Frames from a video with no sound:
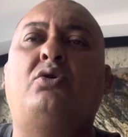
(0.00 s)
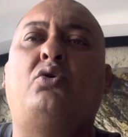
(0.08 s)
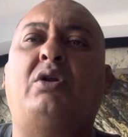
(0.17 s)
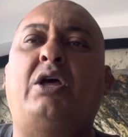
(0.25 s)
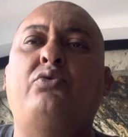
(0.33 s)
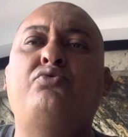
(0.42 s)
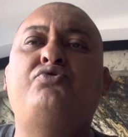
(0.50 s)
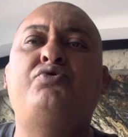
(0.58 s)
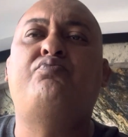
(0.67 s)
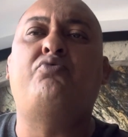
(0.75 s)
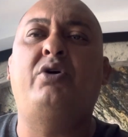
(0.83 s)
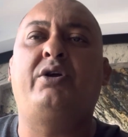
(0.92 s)
encore la une du
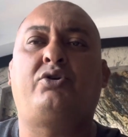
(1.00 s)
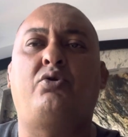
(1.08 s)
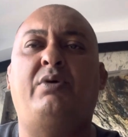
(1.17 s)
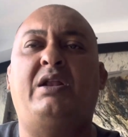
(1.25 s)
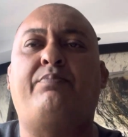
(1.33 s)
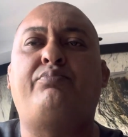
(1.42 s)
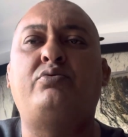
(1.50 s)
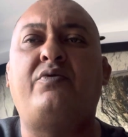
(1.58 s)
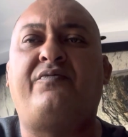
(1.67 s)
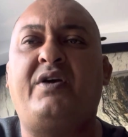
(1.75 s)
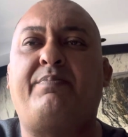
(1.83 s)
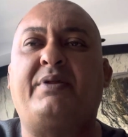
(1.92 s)
point comme elle a pu le
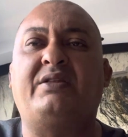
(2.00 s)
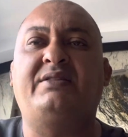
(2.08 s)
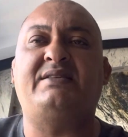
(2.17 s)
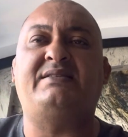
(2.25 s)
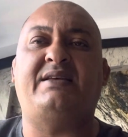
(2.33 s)
faire pendant des